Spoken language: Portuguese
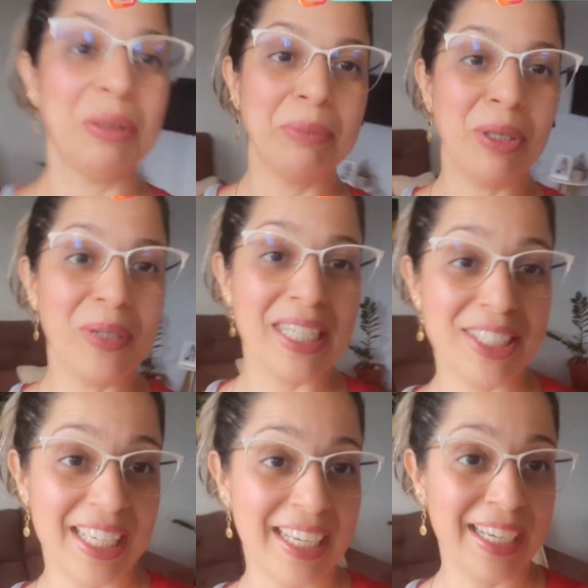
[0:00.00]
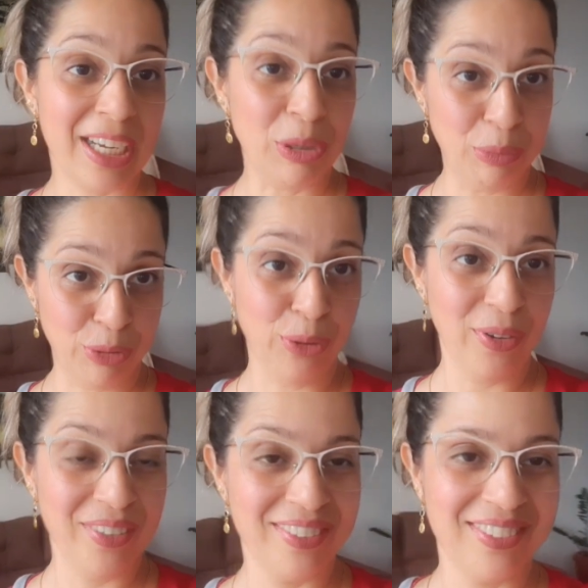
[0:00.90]
Bom, acho que ele
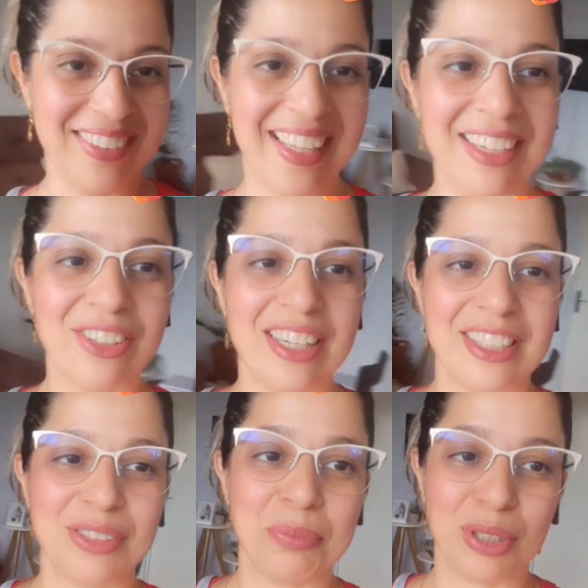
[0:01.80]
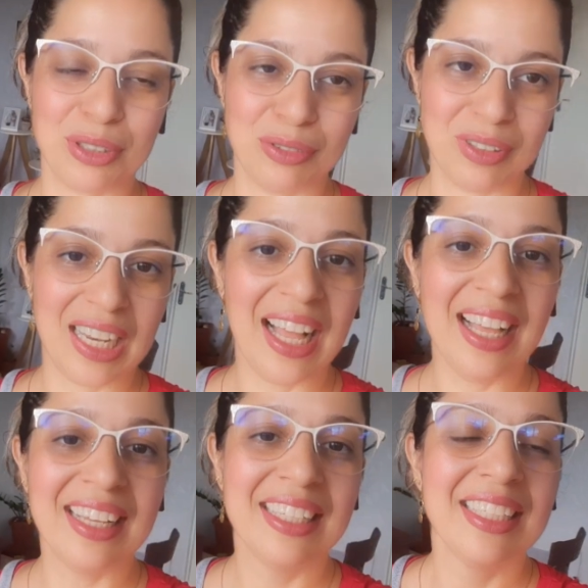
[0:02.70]
acalmou, né? Agora acho que posso
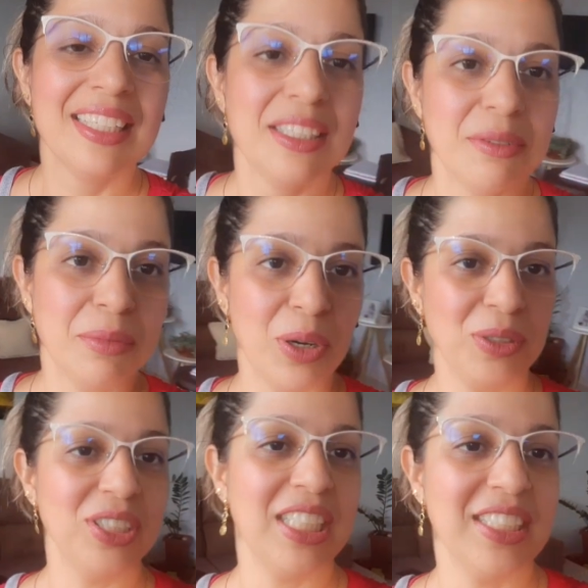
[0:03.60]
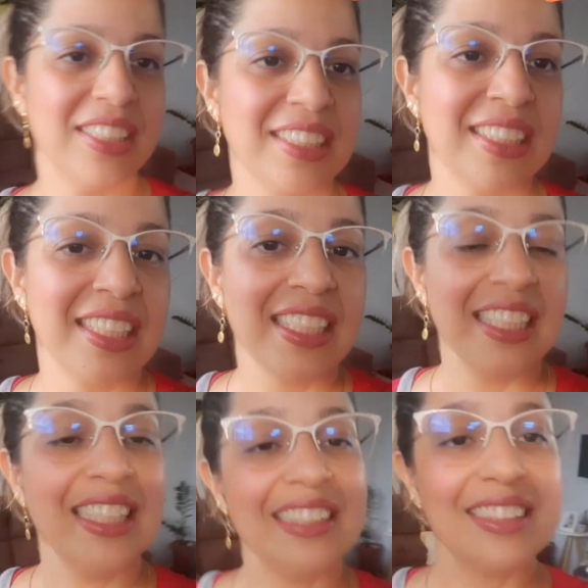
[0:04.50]
falar. Bom, gente,
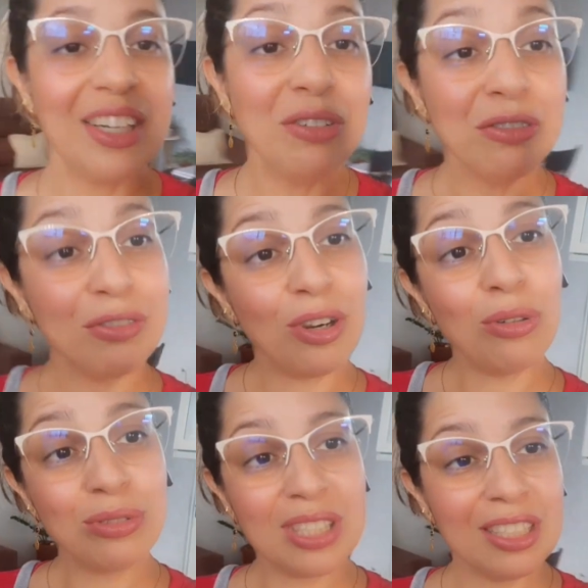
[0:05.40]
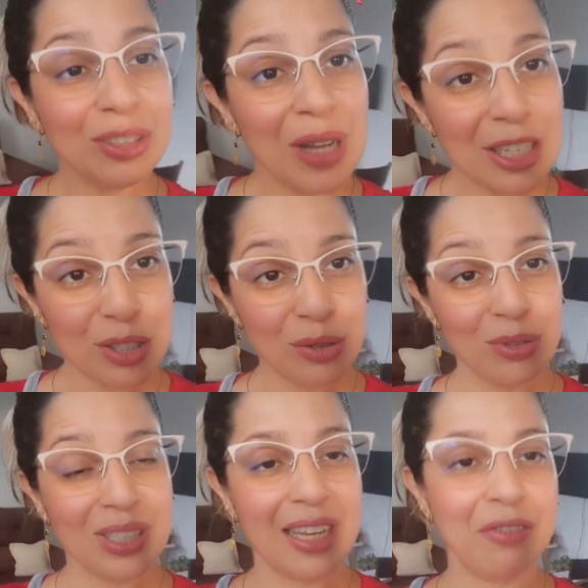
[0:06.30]
então, voltando ao
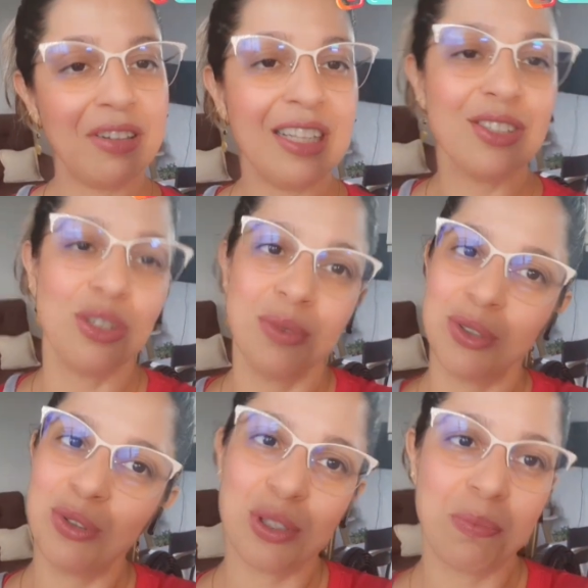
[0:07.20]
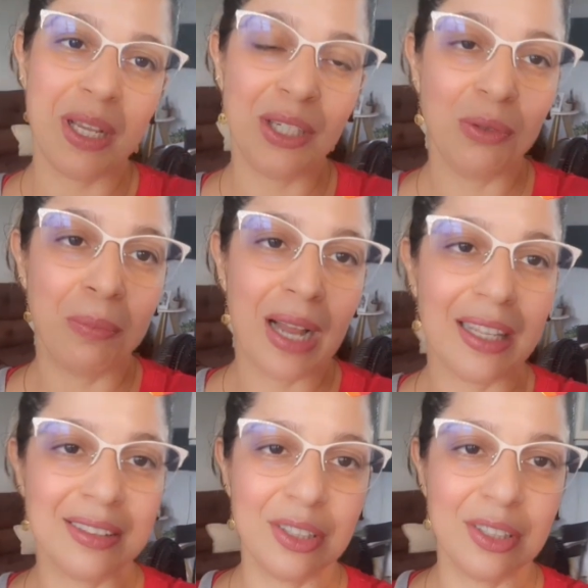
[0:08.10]
assunto, quero falar sobre cuspir no prato, que